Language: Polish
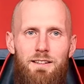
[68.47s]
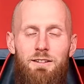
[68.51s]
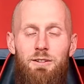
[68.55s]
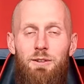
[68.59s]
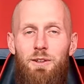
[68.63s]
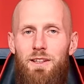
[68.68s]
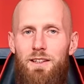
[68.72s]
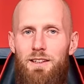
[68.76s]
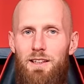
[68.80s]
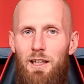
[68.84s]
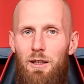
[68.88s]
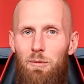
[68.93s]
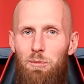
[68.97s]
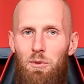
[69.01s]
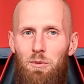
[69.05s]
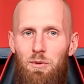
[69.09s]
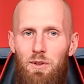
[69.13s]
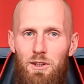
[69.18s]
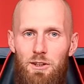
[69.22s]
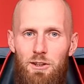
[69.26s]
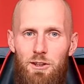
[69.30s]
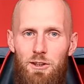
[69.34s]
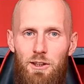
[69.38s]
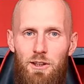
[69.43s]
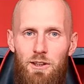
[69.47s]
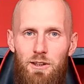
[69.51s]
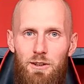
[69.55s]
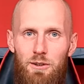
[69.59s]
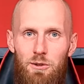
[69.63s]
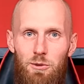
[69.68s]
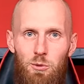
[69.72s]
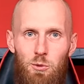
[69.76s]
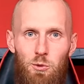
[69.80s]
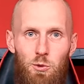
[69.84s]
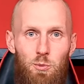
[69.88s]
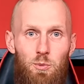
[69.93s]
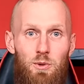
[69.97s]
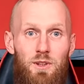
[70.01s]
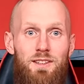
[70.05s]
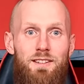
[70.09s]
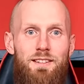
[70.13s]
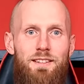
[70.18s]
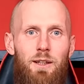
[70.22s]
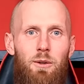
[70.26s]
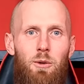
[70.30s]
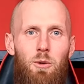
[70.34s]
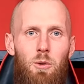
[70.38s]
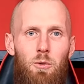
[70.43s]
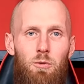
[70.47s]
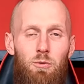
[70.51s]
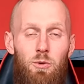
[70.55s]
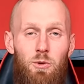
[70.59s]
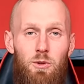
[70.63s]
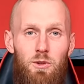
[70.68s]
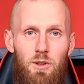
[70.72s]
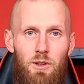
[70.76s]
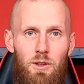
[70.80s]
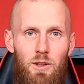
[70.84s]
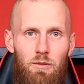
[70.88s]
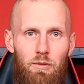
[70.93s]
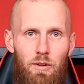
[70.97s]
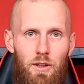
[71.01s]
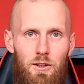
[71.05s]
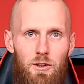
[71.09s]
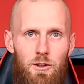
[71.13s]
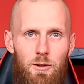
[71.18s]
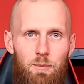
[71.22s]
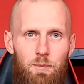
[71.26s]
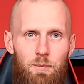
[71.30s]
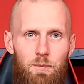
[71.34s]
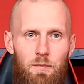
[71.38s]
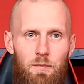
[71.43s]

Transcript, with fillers: swoje całe powietrze i już przestało funkcjonować.